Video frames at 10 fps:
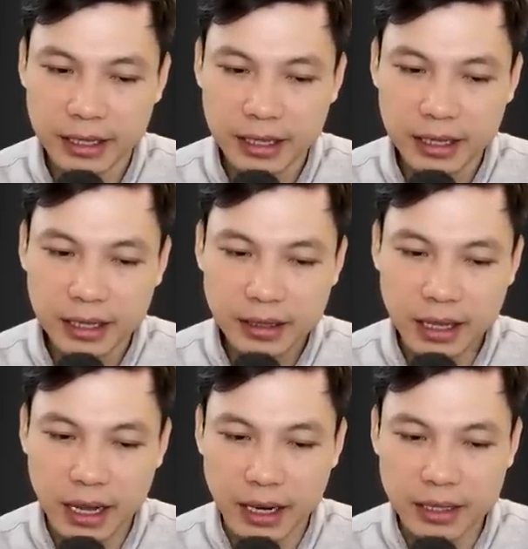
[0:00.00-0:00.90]
Lẽ
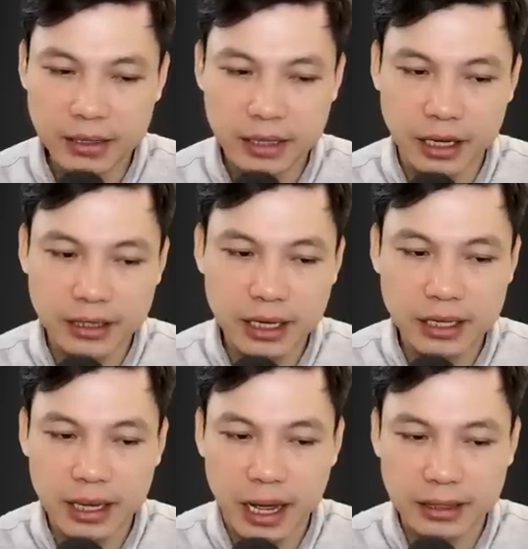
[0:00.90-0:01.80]
nào con vật này
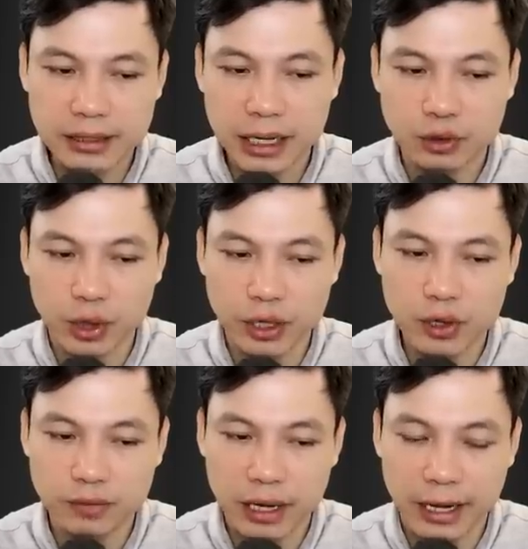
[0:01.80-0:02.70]
là pháp sư Trung
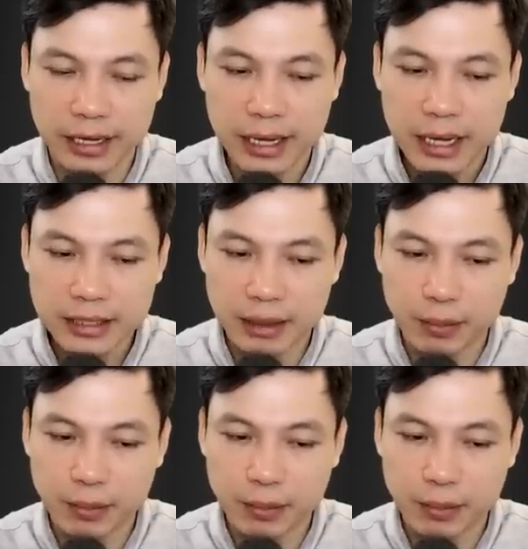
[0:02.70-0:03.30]
Hoa luyện ra,